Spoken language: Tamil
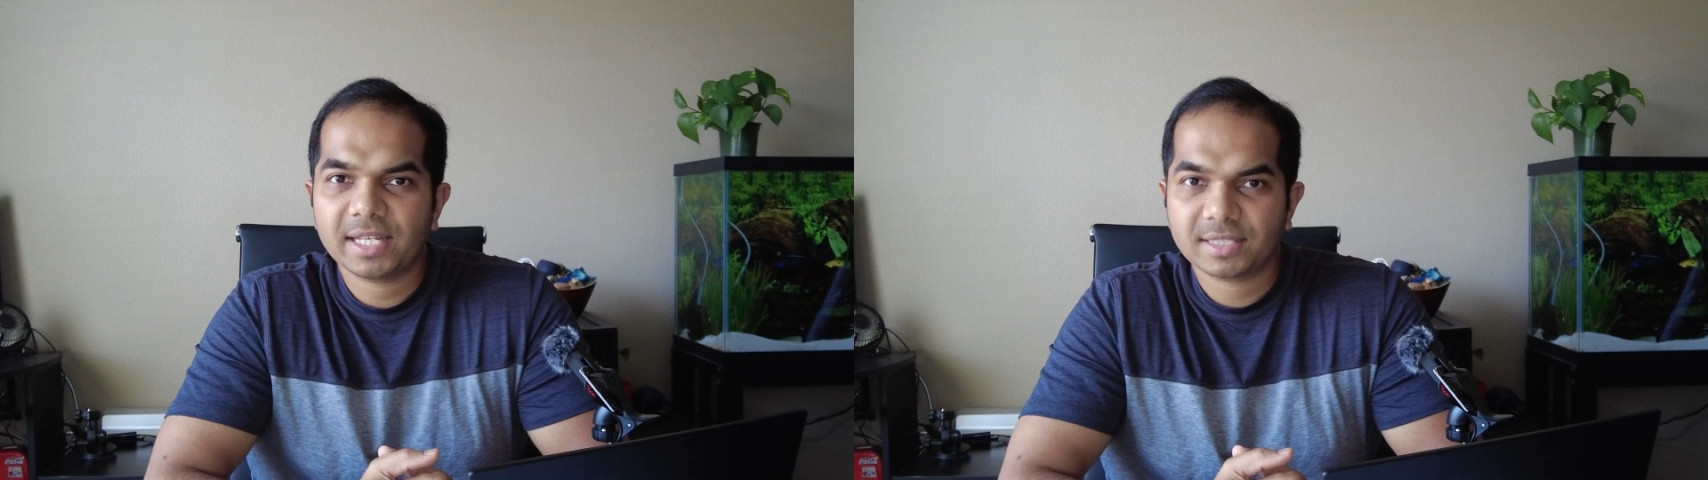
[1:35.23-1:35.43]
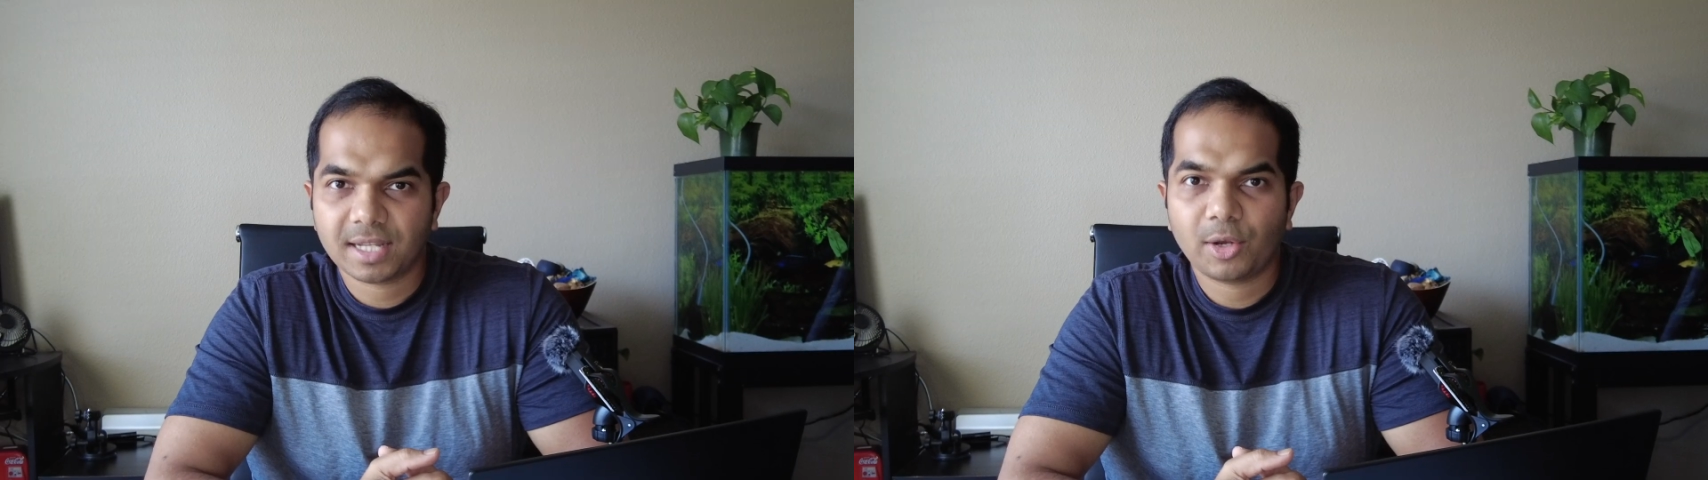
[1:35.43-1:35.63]

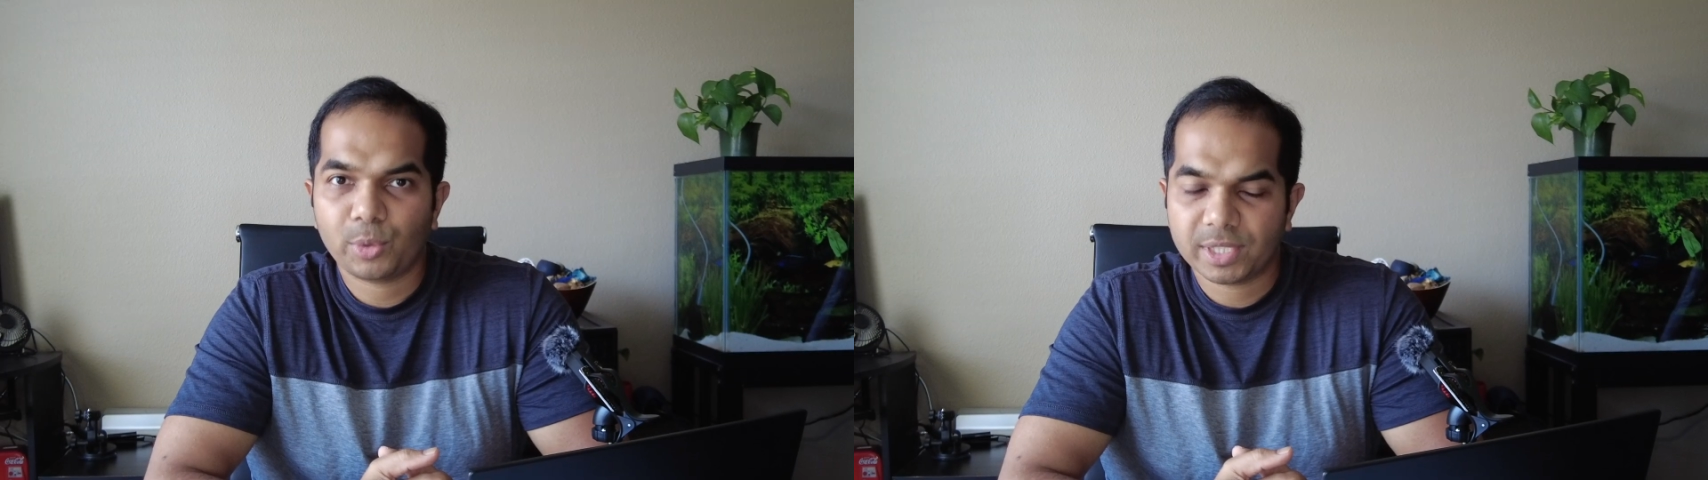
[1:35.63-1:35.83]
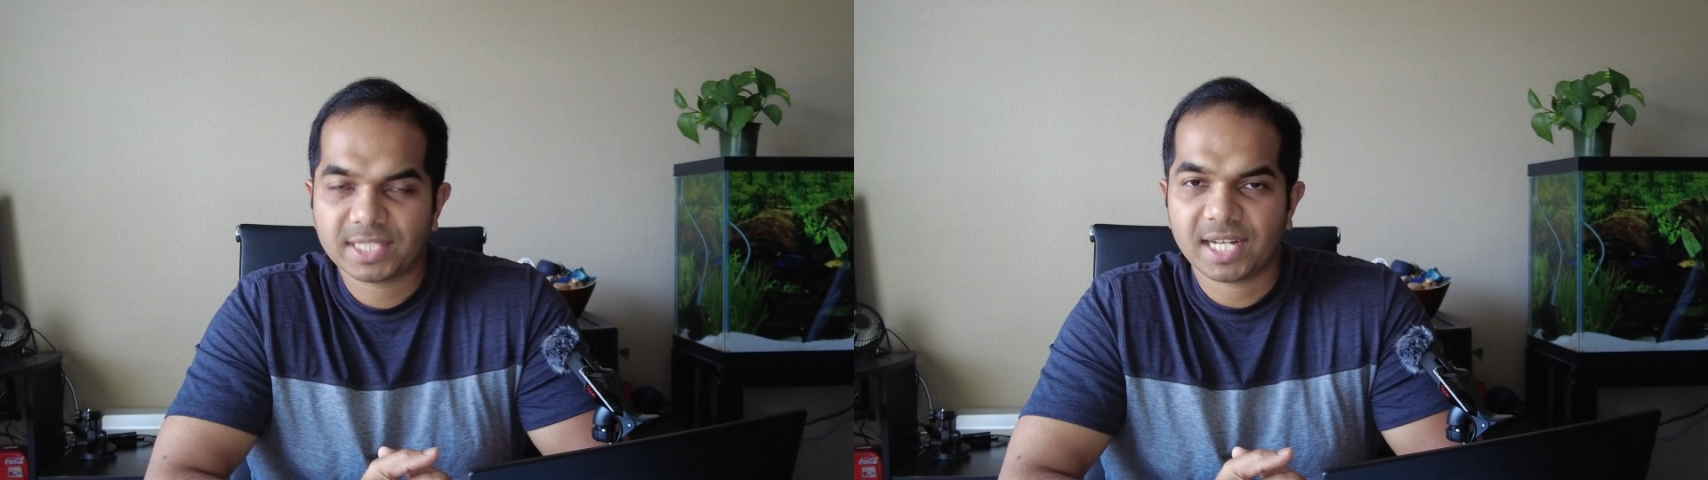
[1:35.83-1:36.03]

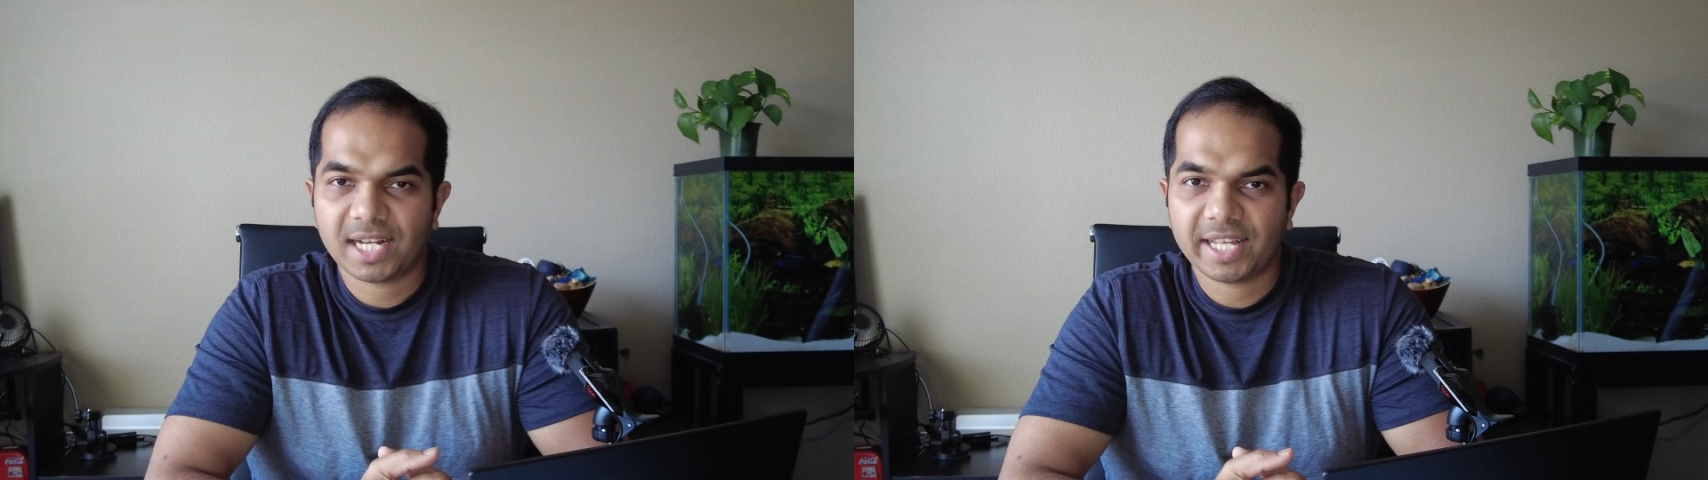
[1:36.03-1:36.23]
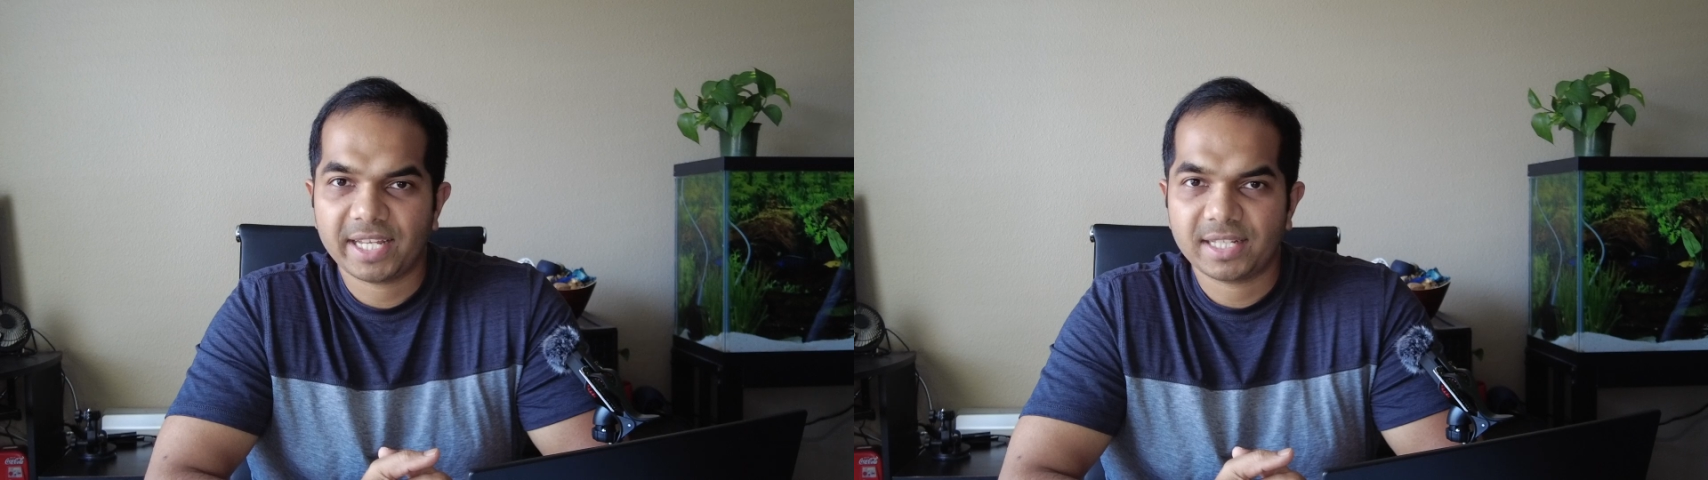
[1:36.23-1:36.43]
எஸ்எல்ஓ
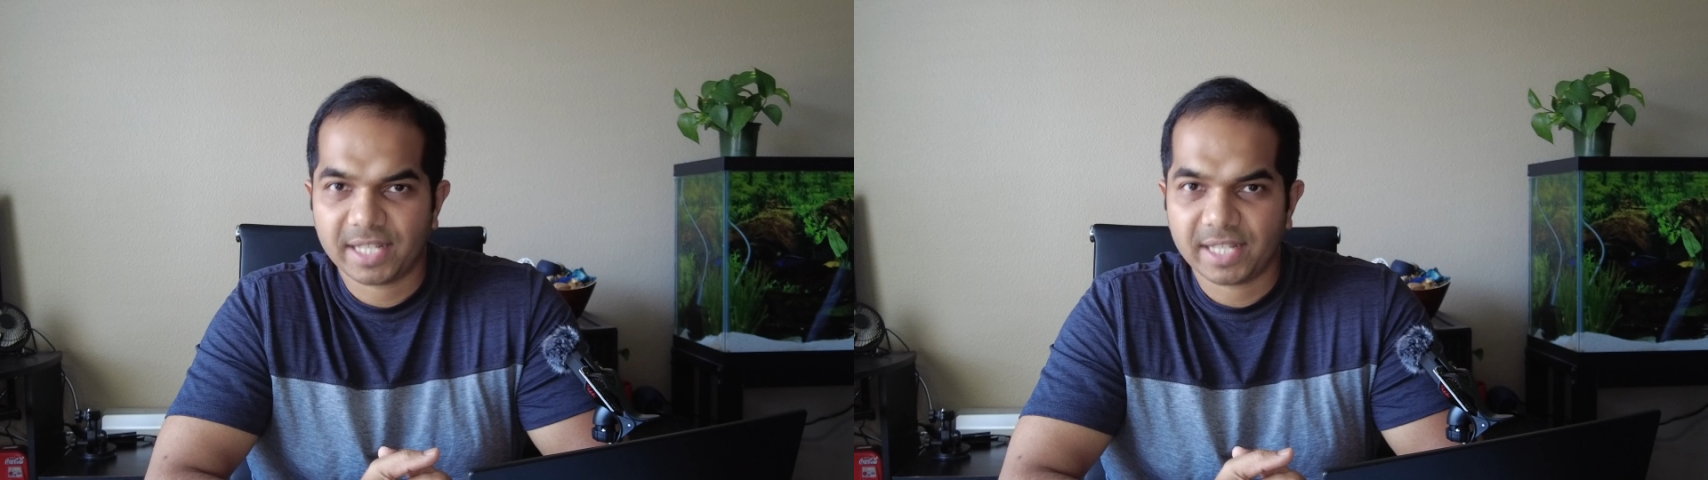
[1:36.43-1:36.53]
எஸ்எல்ஏ